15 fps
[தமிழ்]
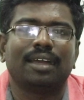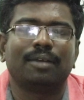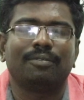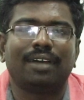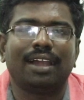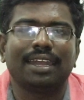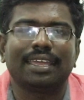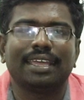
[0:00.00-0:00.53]

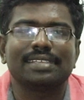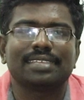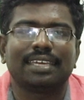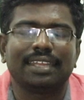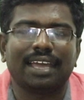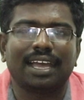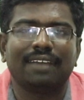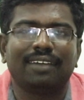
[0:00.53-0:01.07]
நாம் வாழ்க்கையை
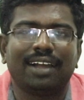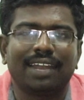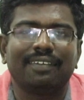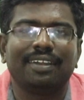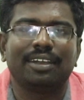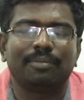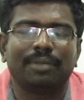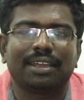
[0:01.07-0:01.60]
சரியாக வாழ
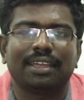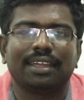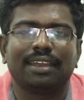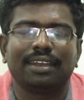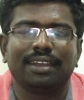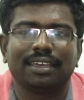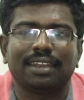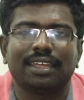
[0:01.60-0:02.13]
வேண்டும் என
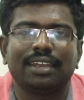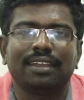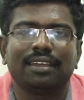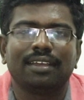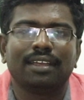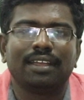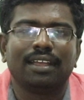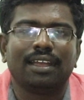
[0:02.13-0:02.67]
எண்ணுகிறேன்
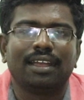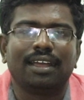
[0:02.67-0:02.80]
